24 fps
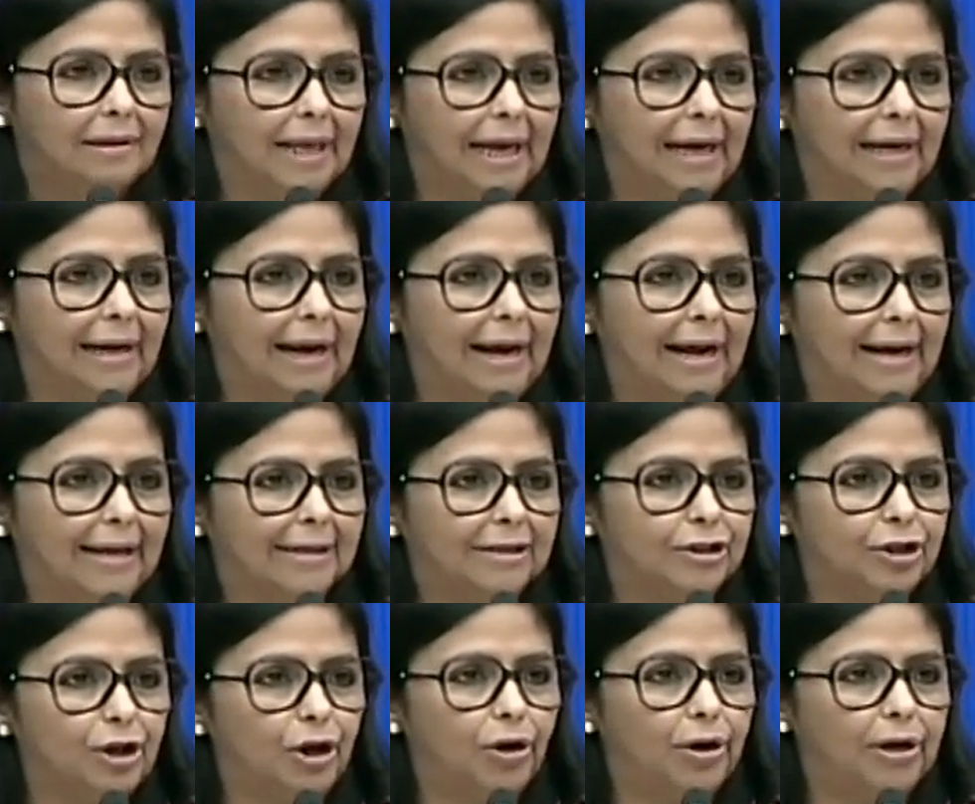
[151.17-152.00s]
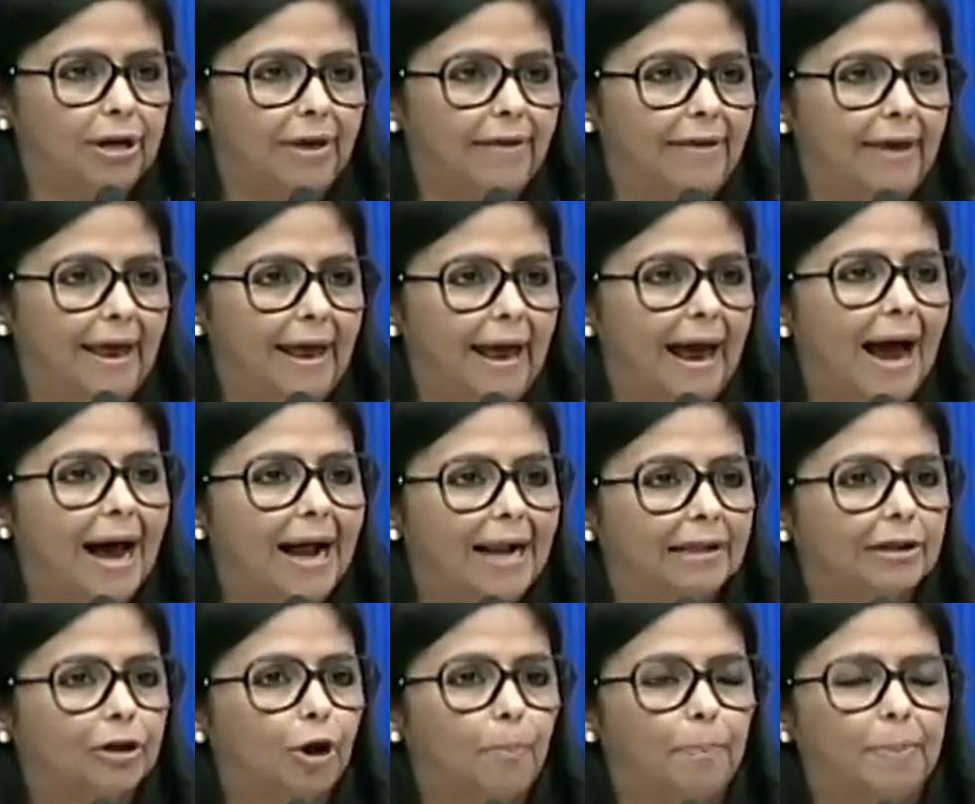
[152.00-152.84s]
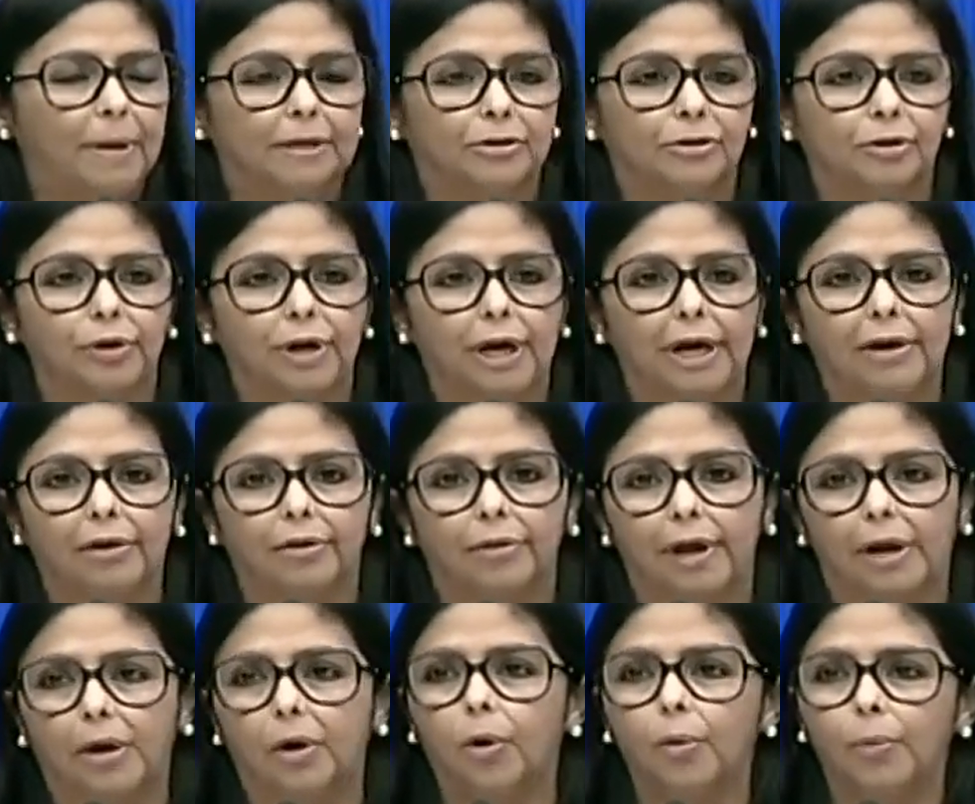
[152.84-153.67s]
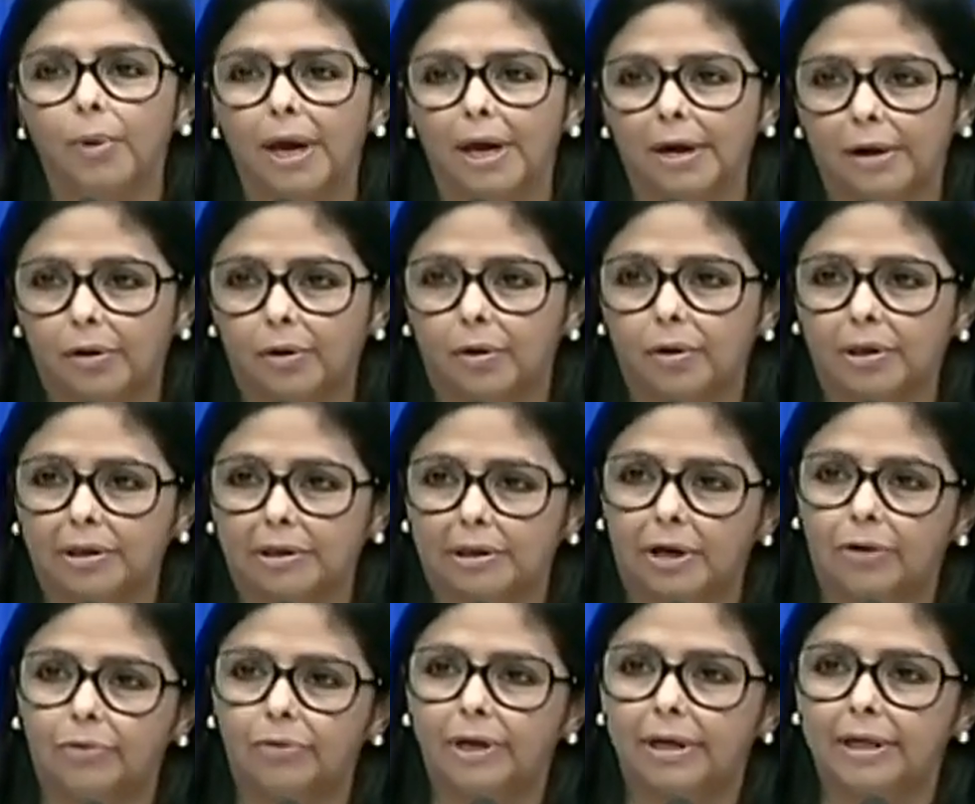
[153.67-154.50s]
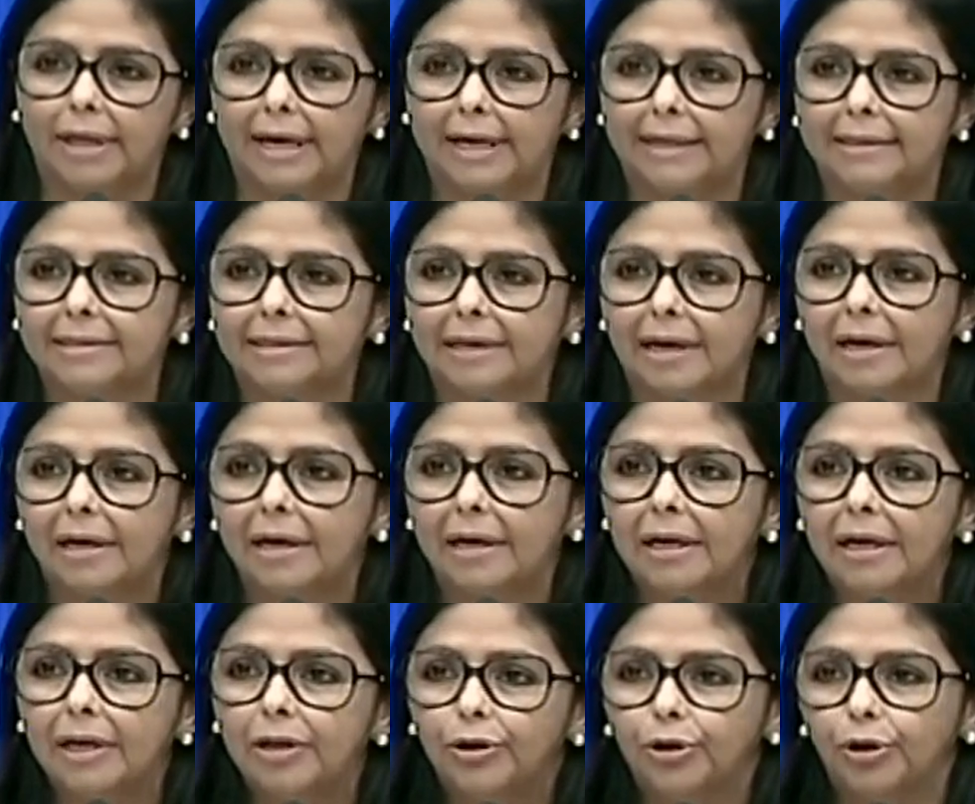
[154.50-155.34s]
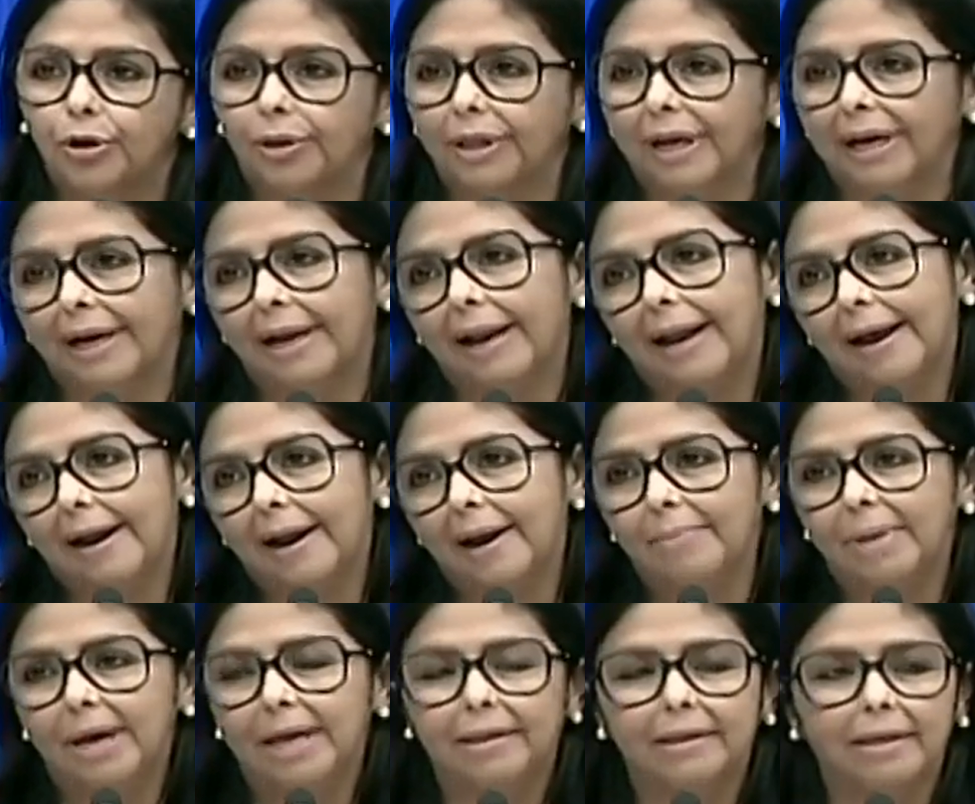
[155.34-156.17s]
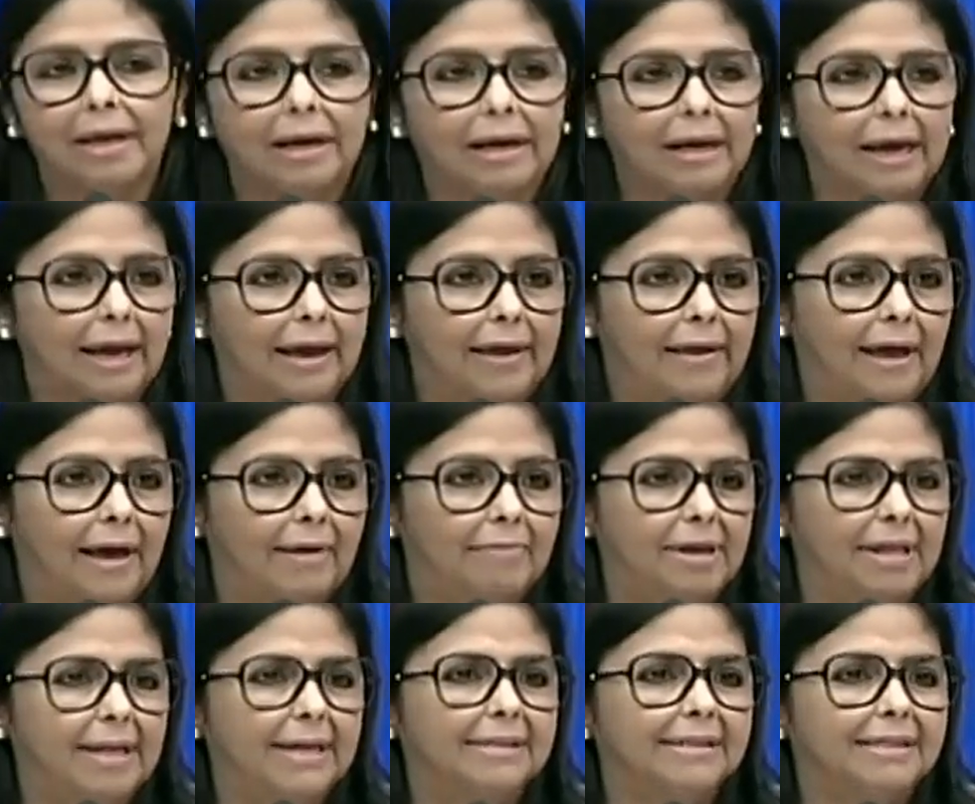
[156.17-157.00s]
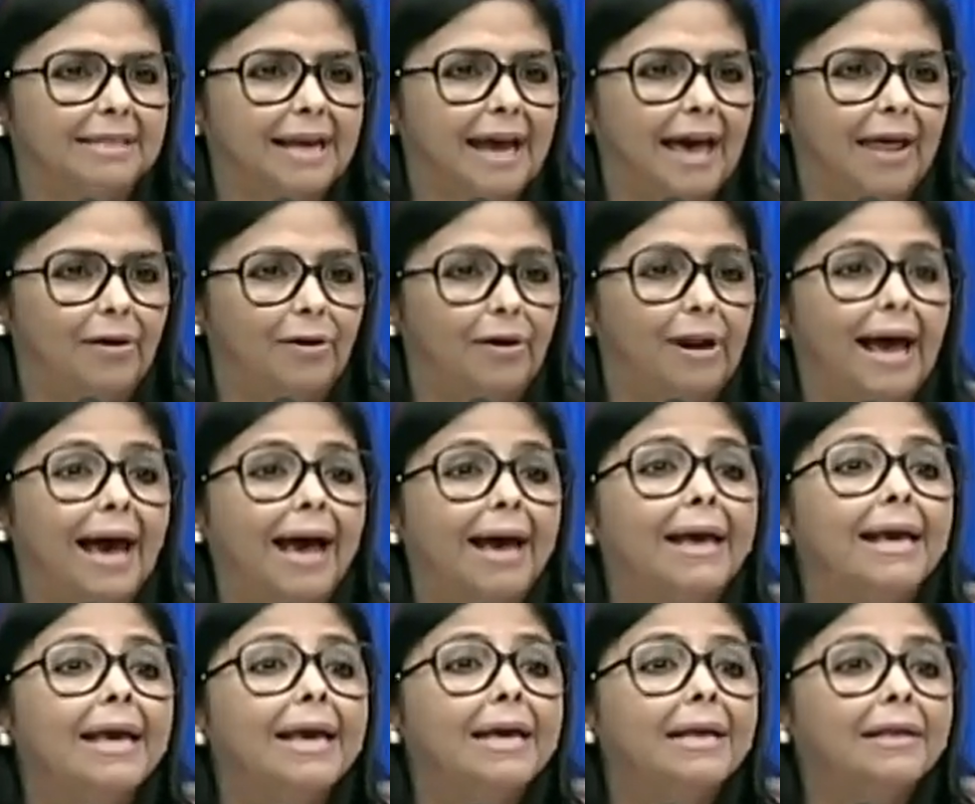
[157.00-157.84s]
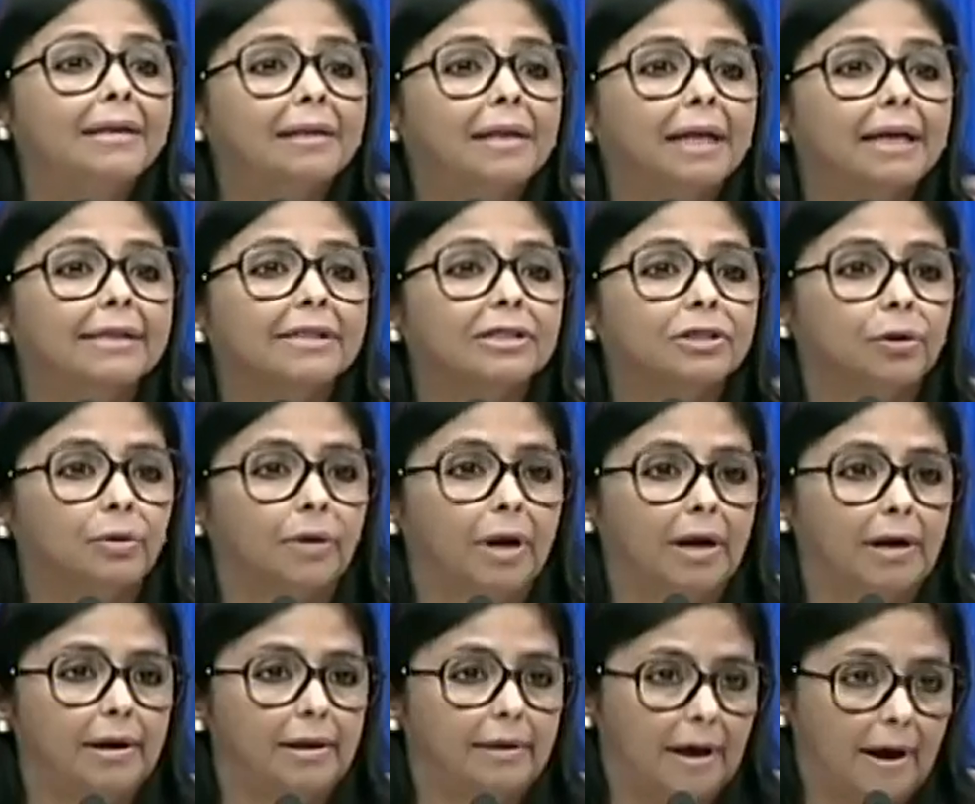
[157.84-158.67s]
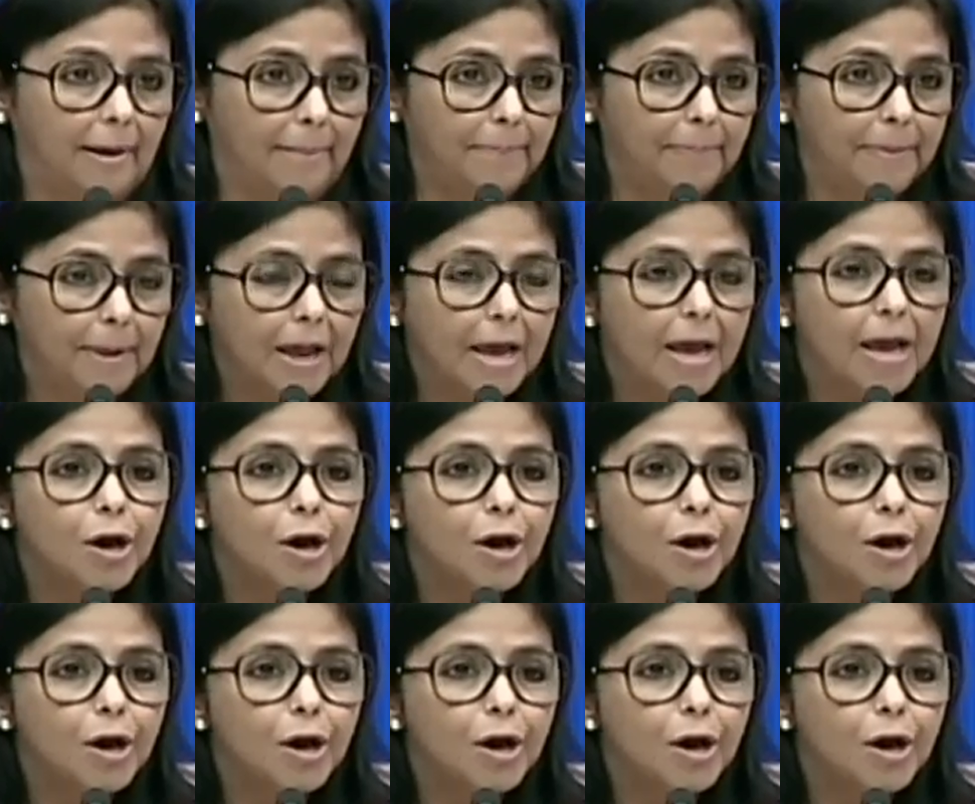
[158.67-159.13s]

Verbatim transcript: declaraciones de altos personeros del gobierno estadounidense donde claramente queda evidenciado la intencionalidad